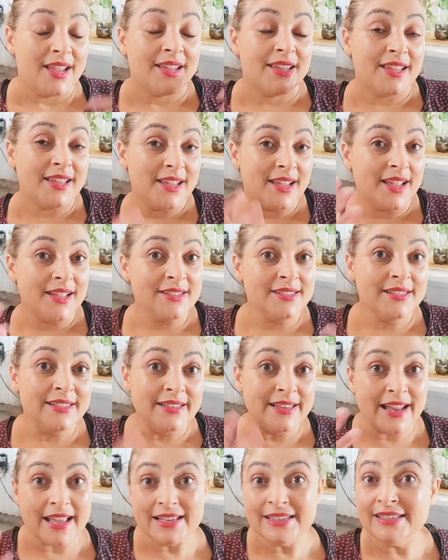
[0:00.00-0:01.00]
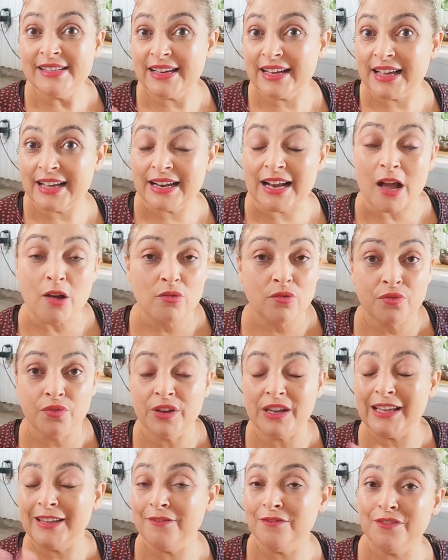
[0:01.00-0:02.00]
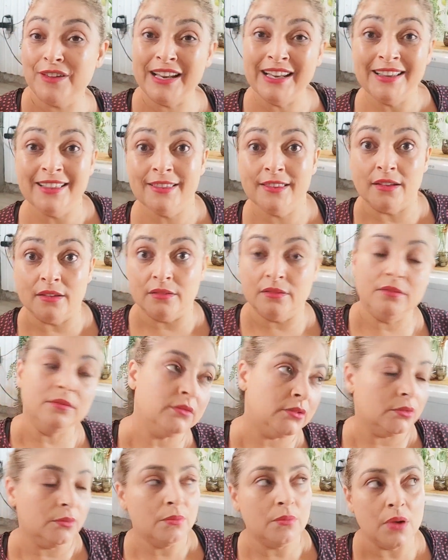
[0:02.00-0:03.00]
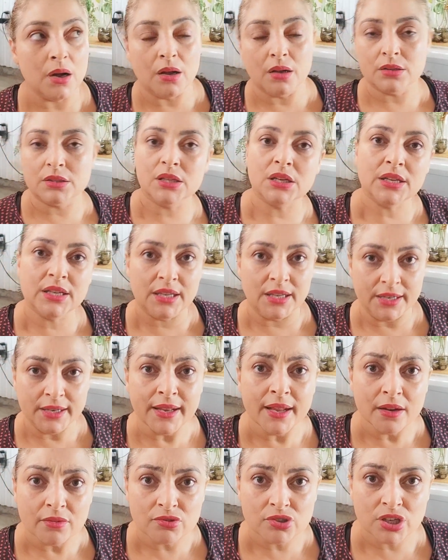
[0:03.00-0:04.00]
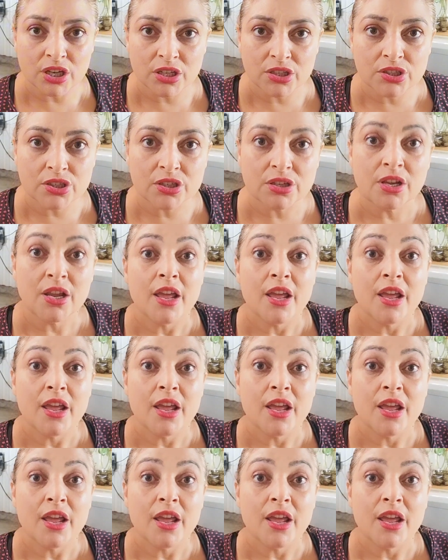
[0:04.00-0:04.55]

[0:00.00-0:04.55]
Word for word: que esse, nesse canal não fica inventando moda aqui não, gente.